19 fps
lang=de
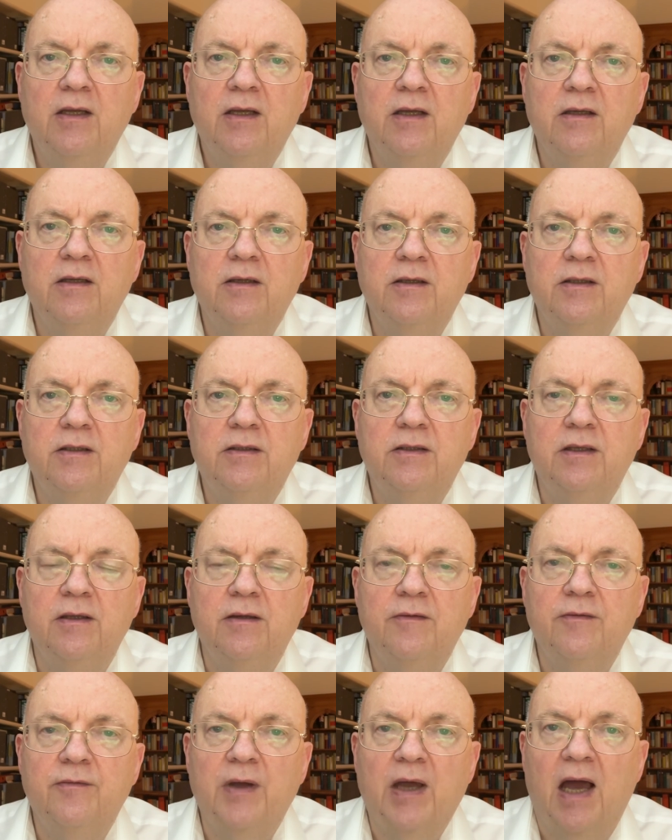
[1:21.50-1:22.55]
äh, äh
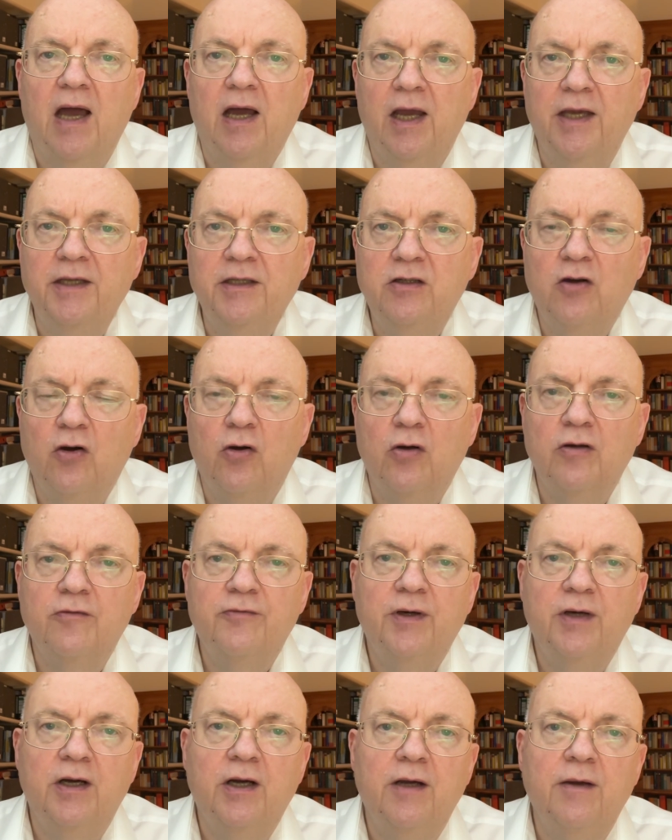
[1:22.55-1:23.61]

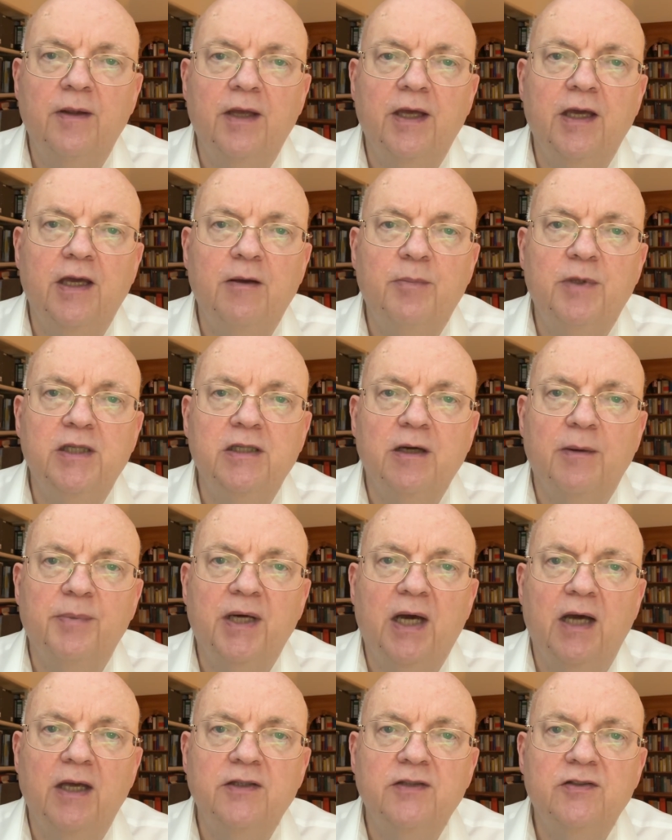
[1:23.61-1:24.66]
Einkäufer erheblicher
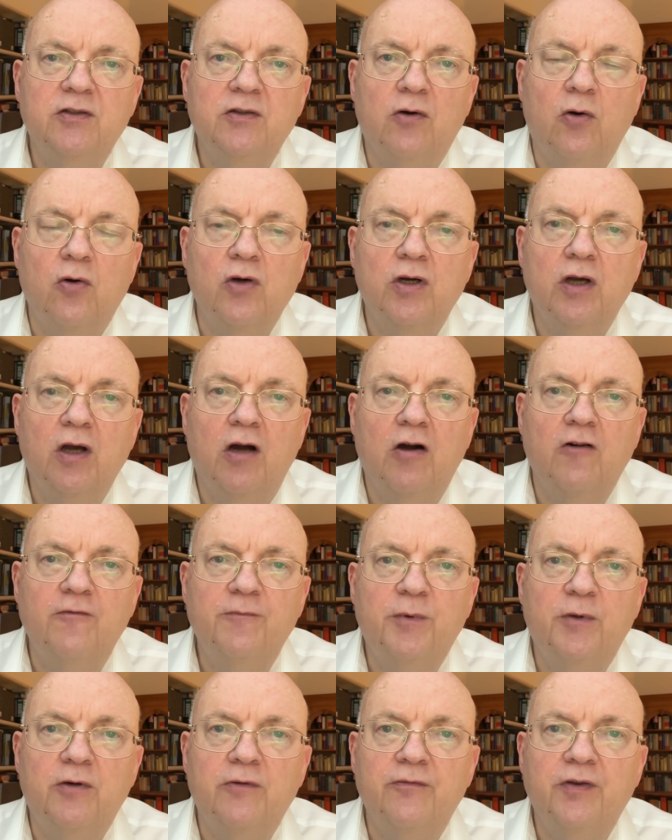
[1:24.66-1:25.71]
Preisdruck auf
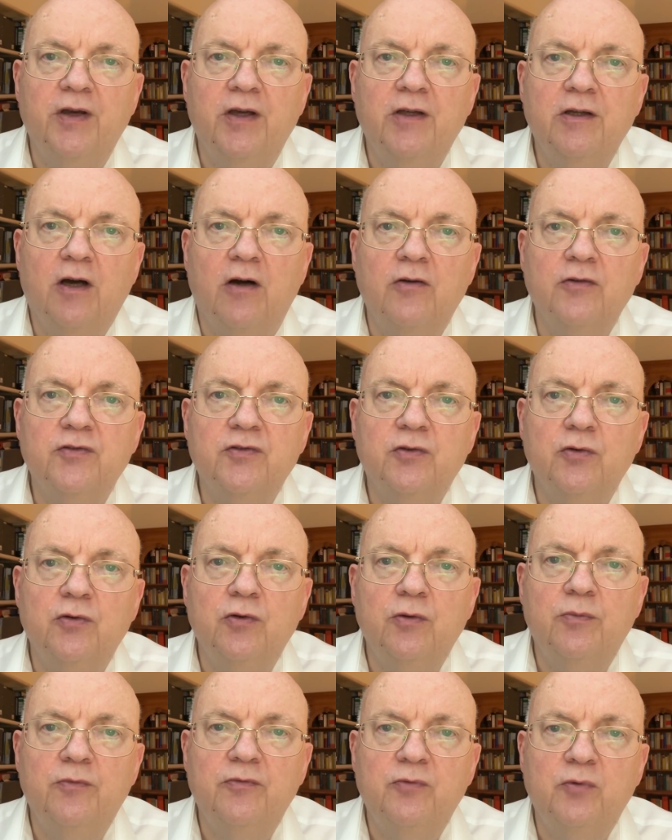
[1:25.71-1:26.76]
Profit
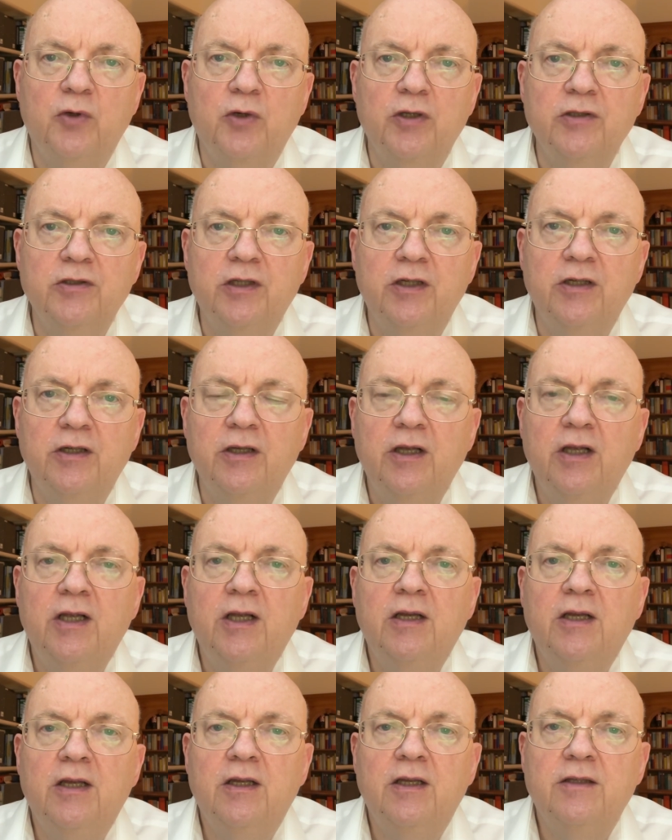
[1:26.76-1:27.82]
ausgeübt wurde.
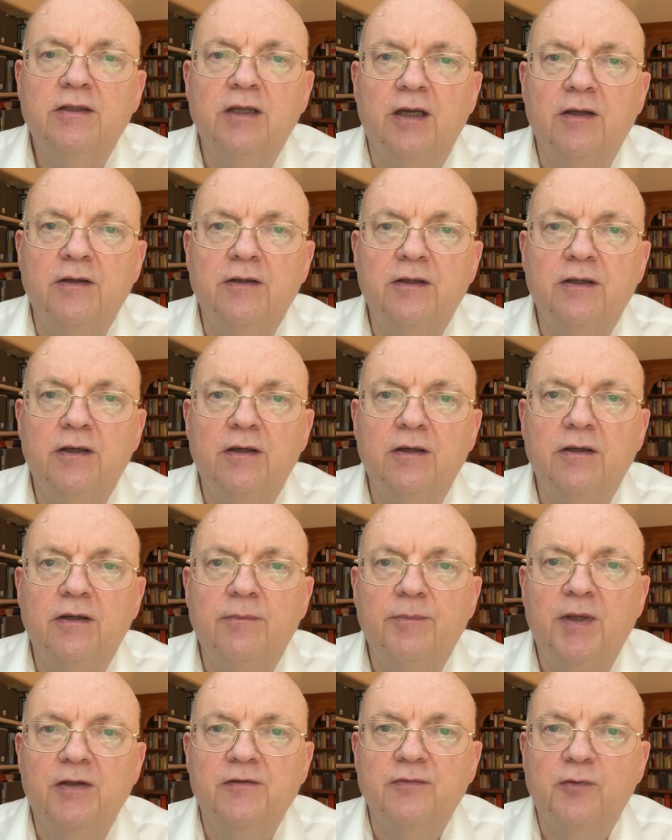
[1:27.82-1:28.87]
Denn
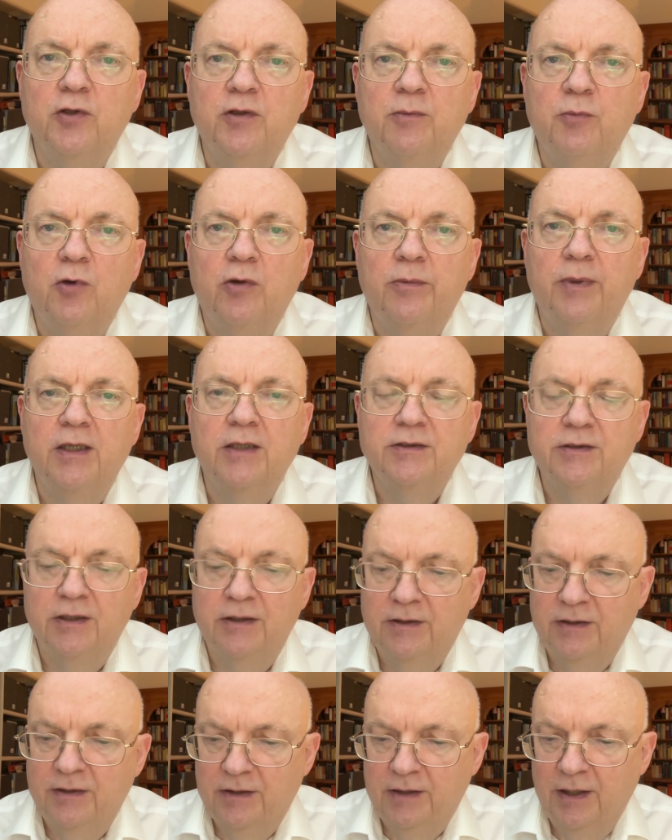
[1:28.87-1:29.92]
ähm, es wurde
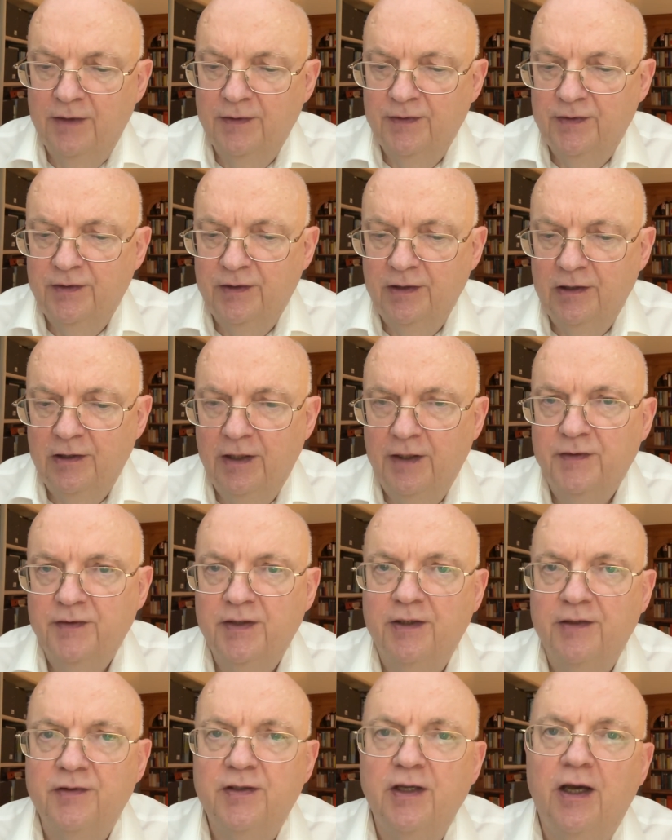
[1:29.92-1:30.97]
beobachtet, dass in
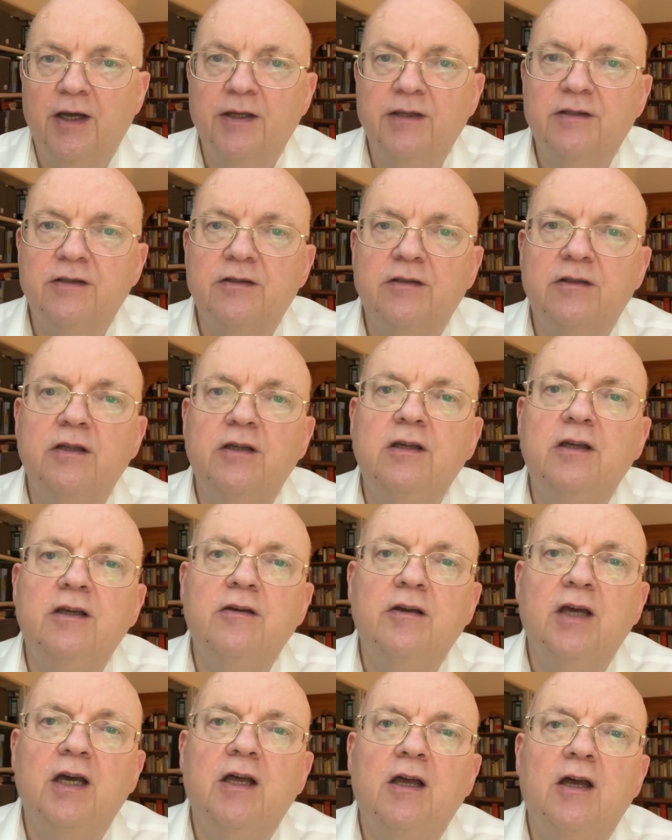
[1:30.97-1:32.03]
letzter Zeit
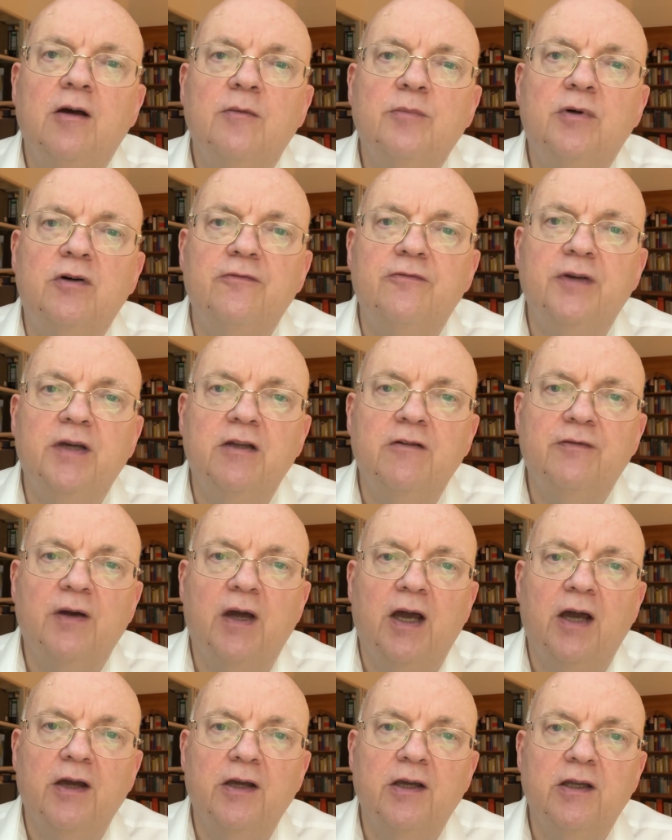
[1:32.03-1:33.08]
die
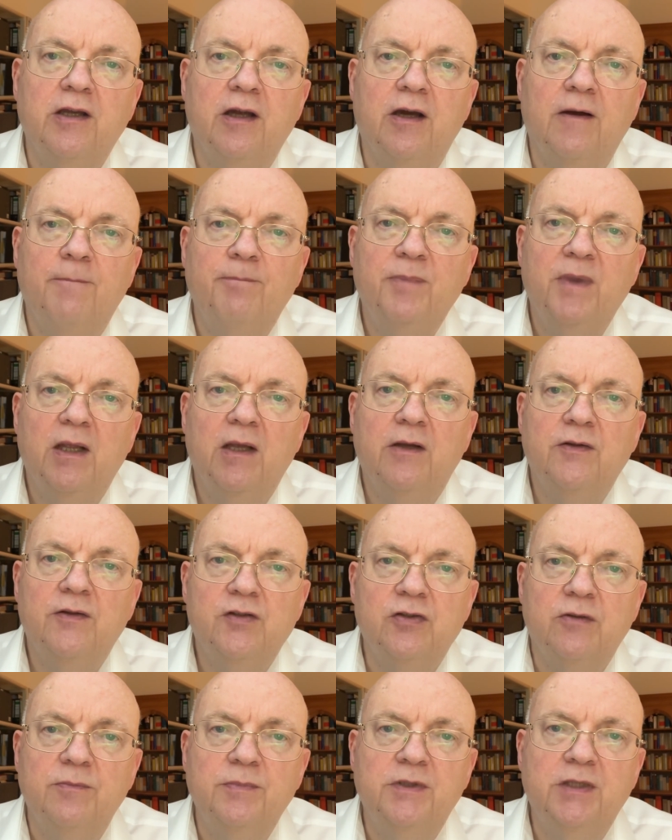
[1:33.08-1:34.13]
Prophet-Fahrräder
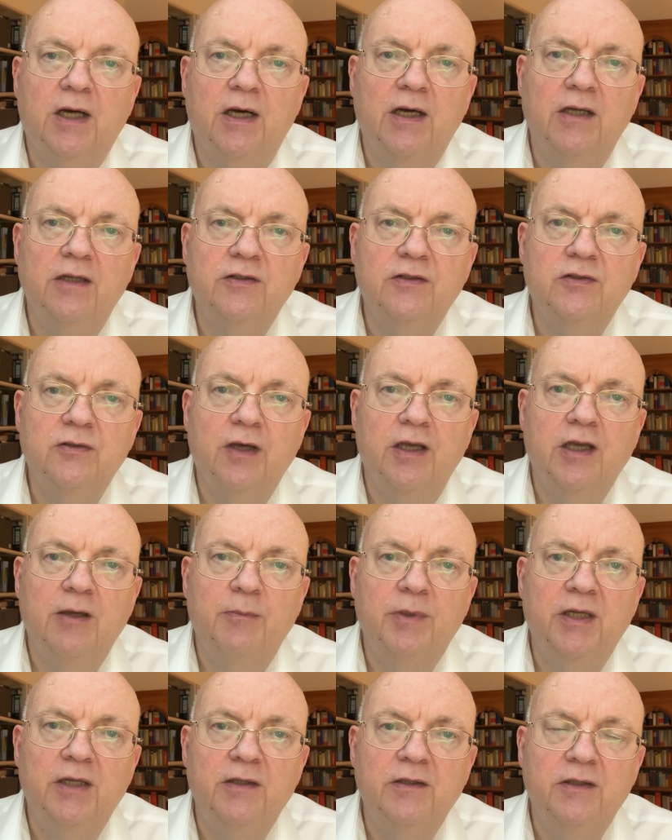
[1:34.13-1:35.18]
zum Teil zu
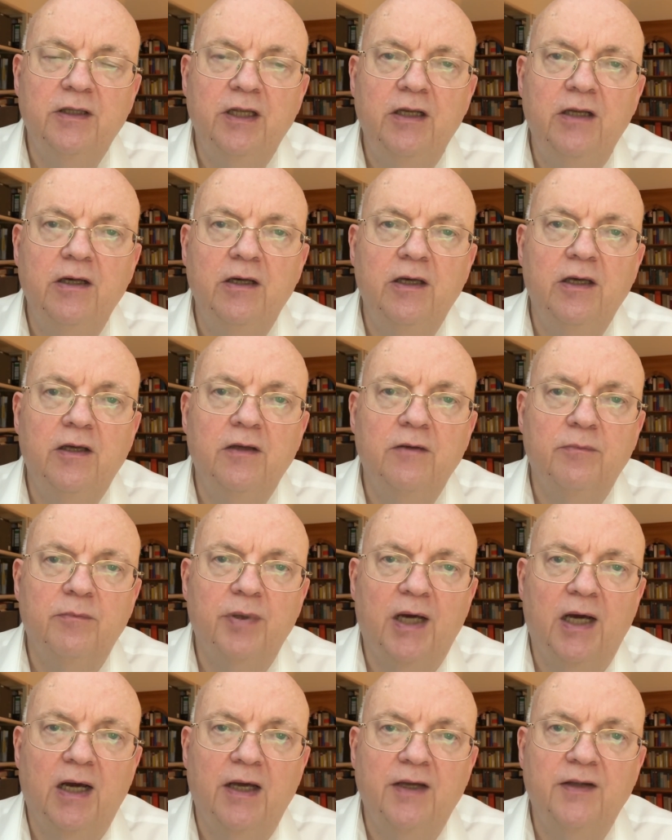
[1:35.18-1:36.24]
erheblich niedrigen
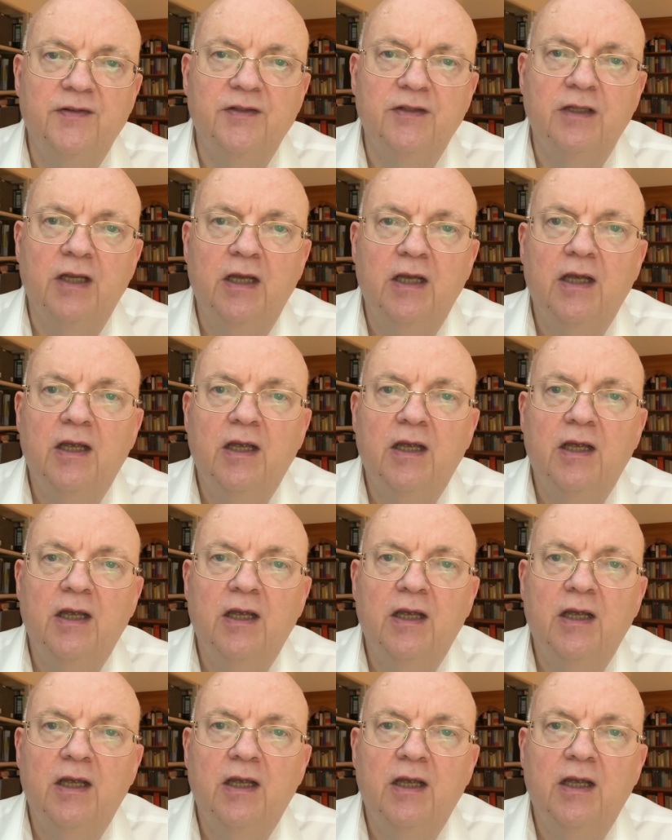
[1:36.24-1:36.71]
Preisen